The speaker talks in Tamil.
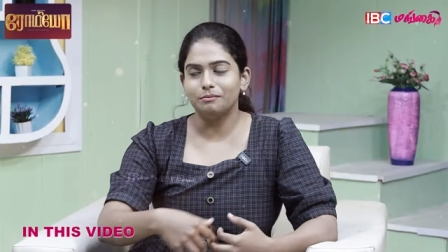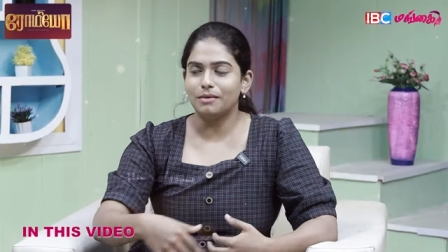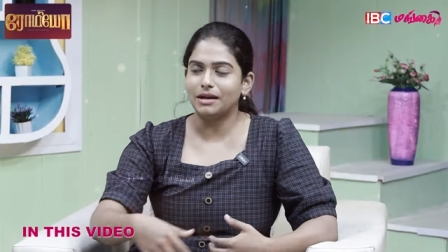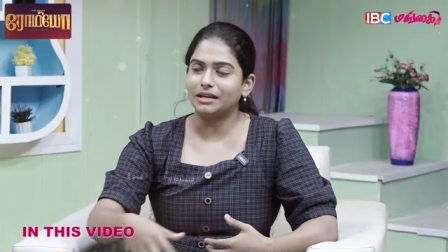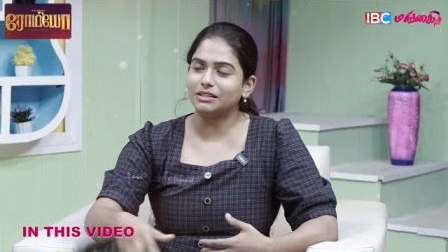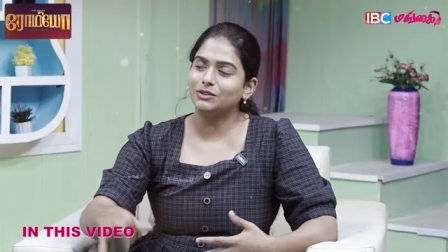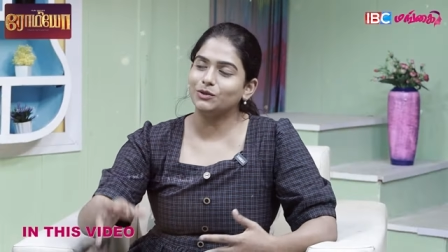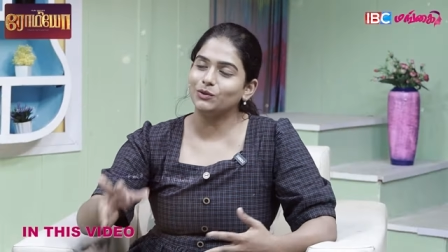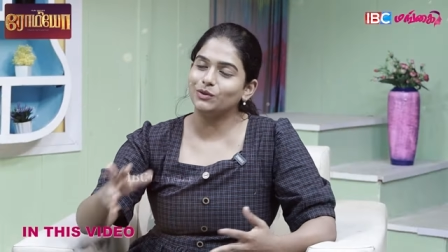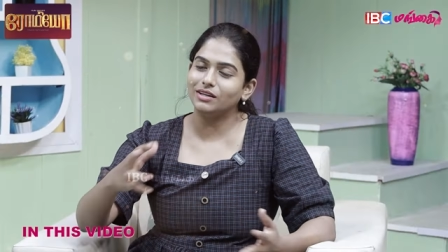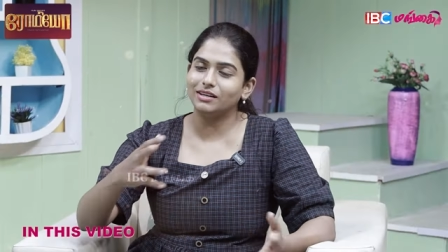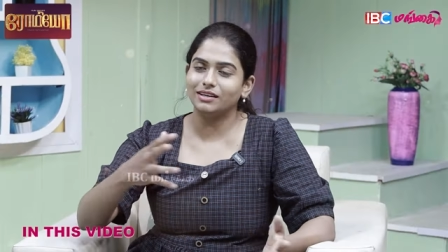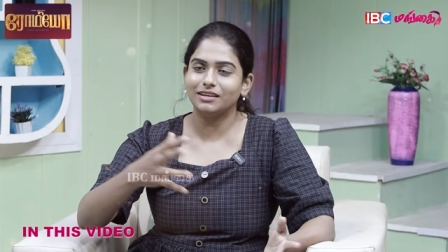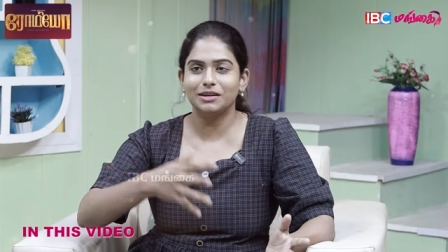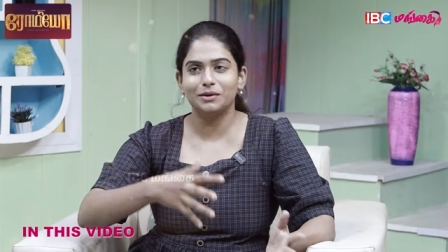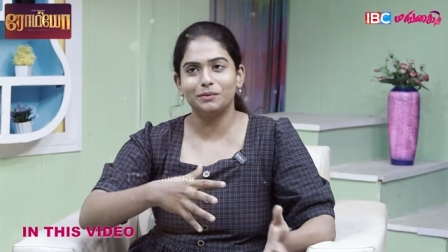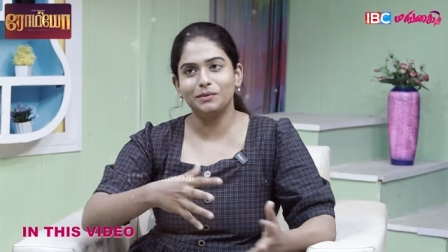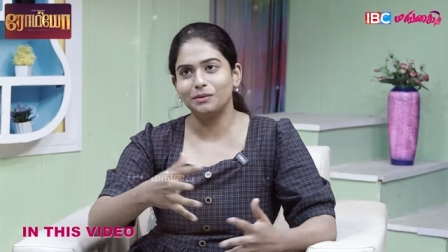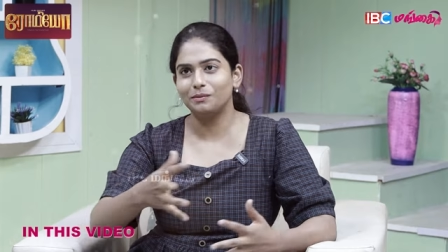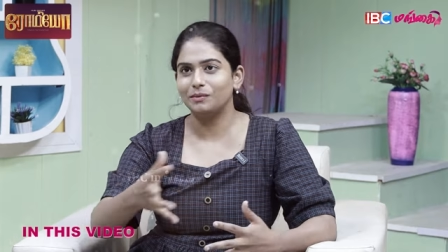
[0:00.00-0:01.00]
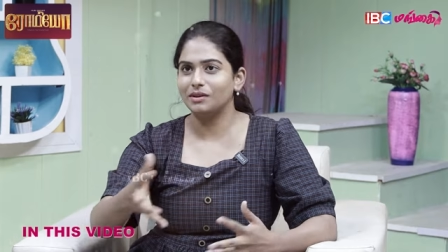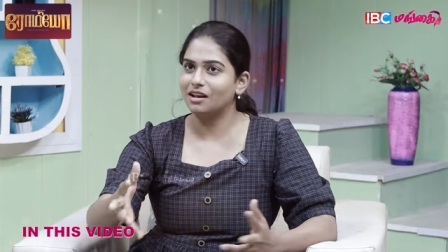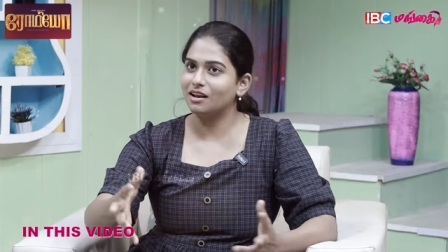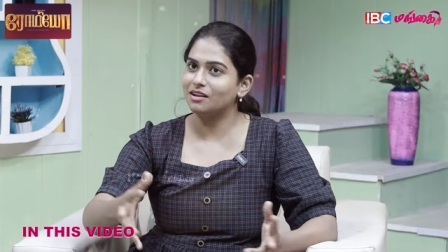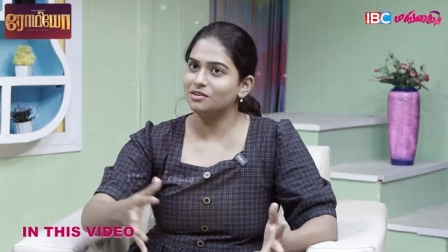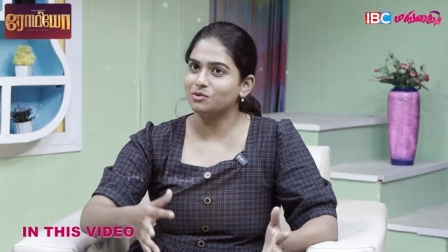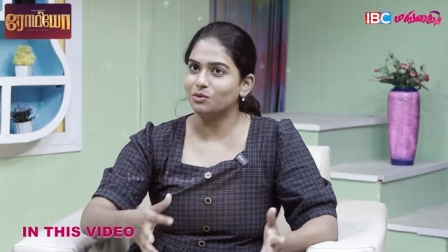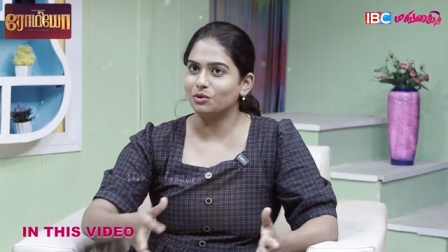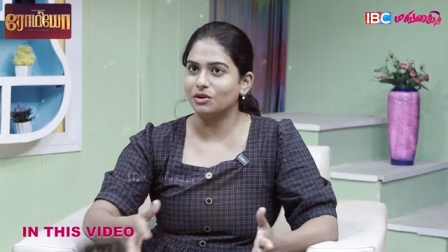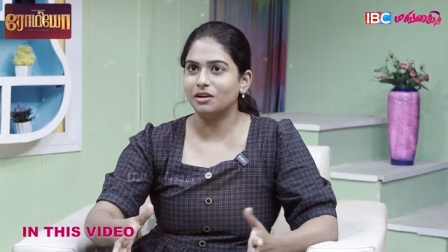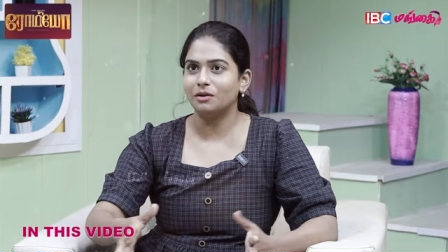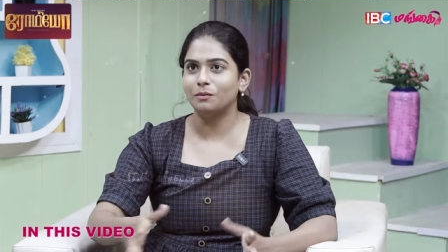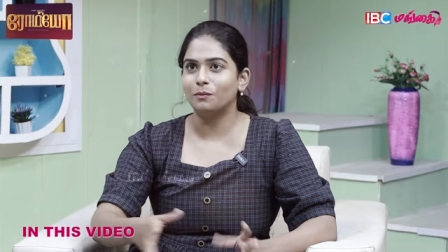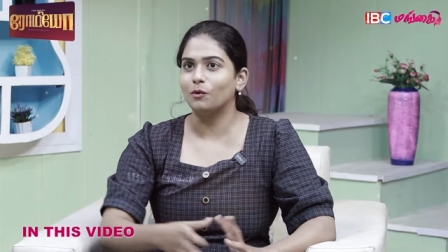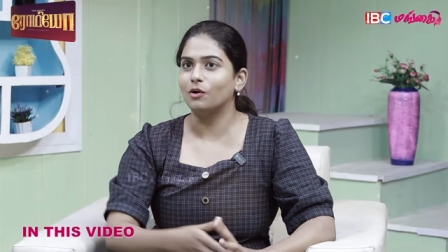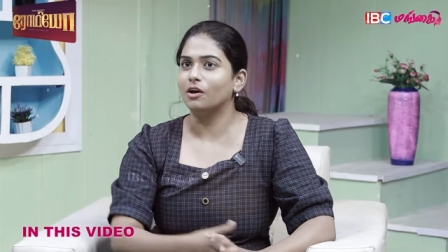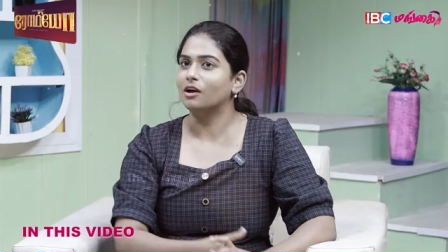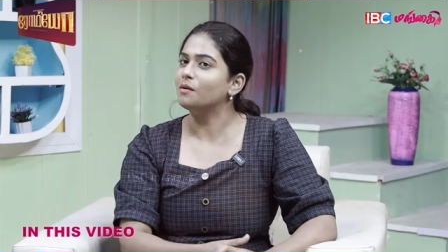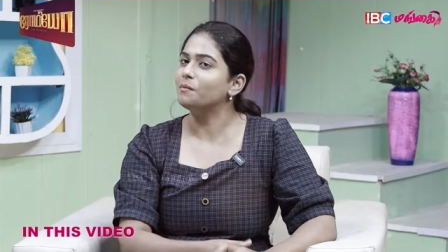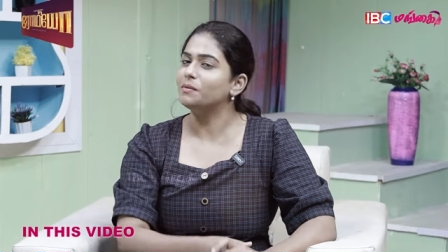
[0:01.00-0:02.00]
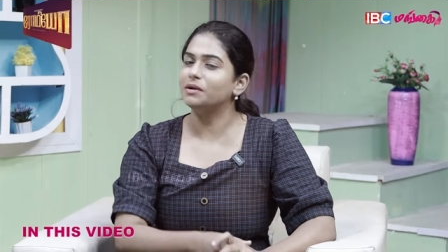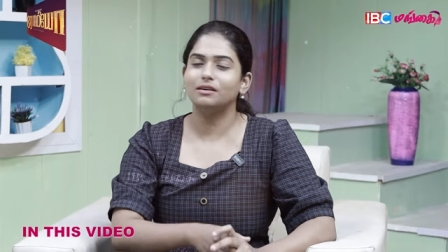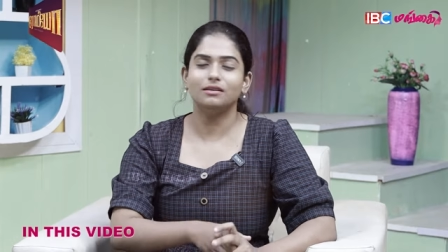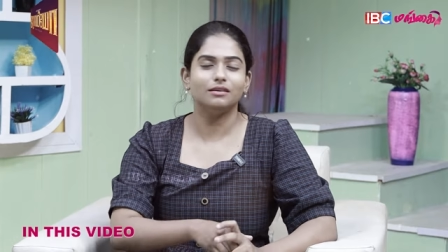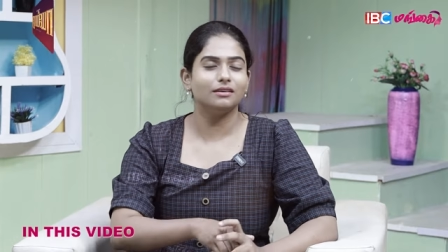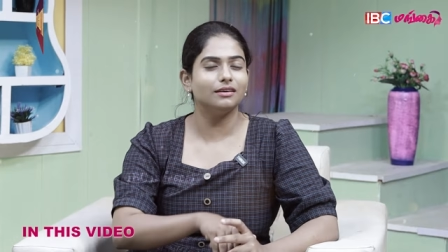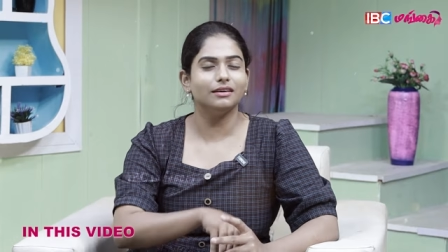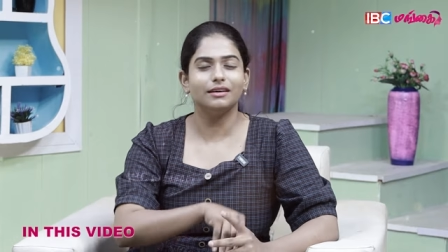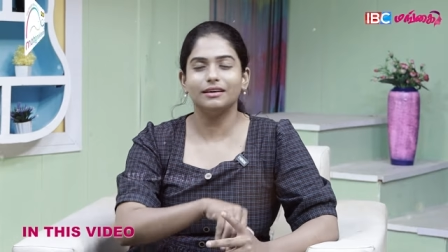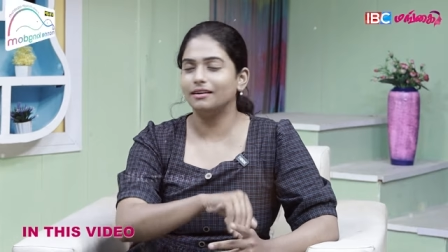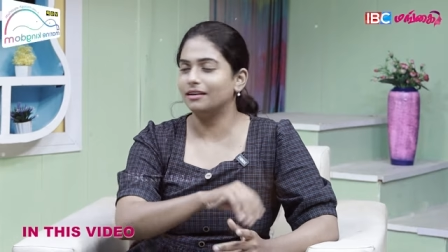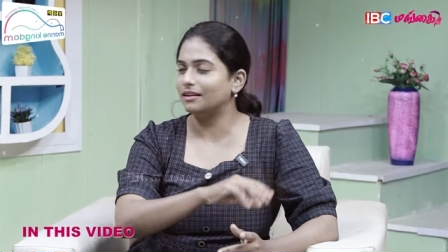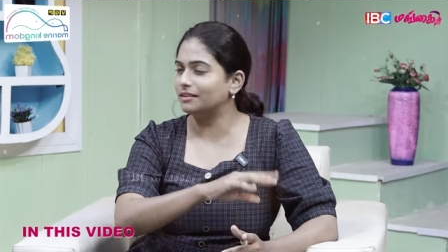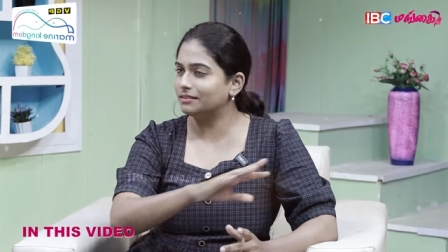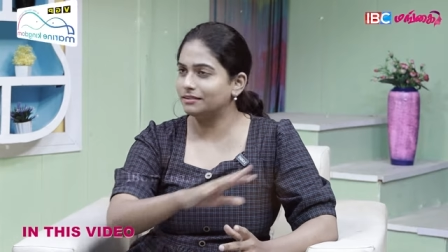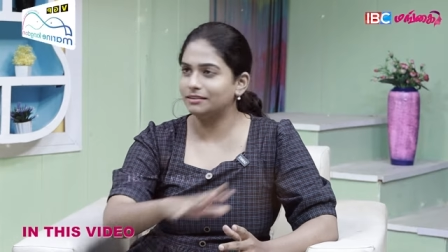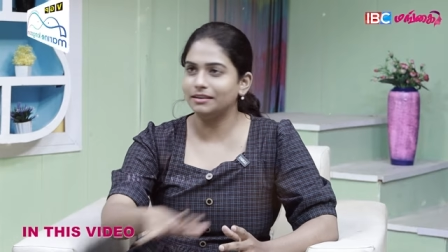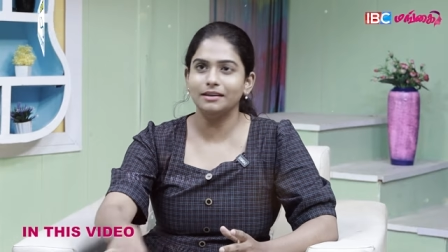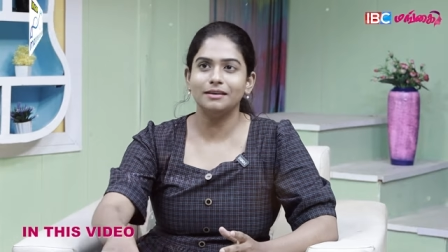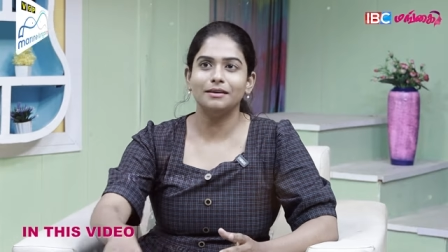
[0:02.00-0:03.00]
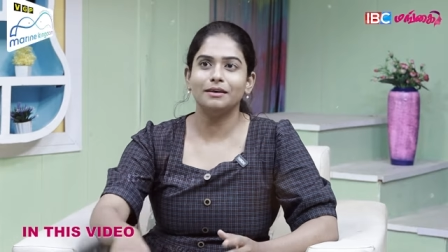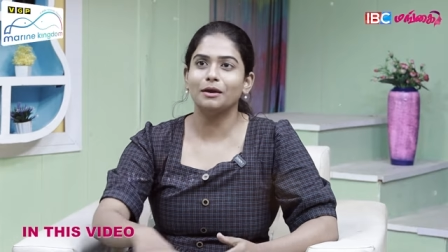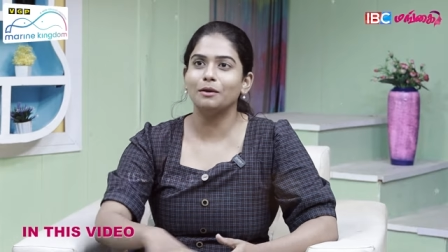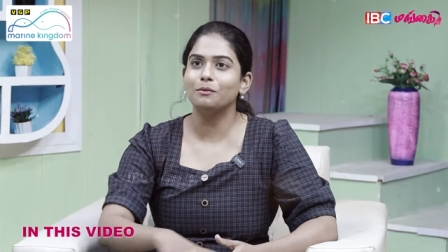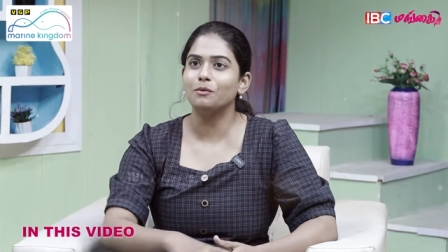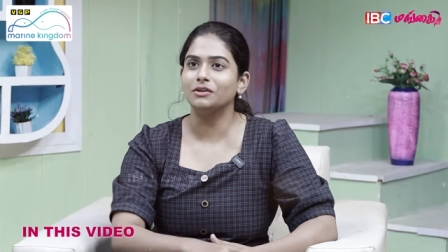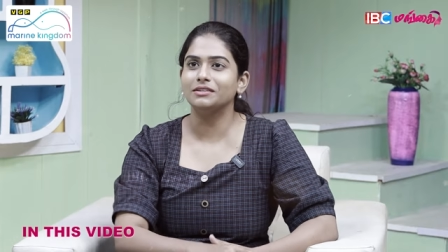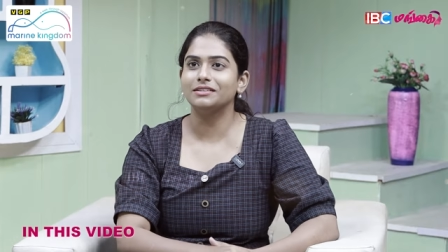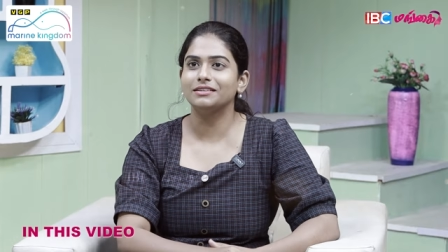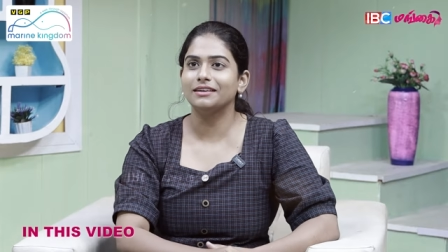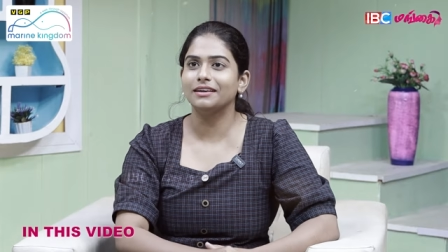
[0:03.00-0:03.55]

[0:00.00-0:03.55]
பேக் ஸ்டோரி இருக்குது அப்படி இப்படின்லாம் சொல்லிட்டு போனாங்க பட் நத்திங் கேம் ஆன்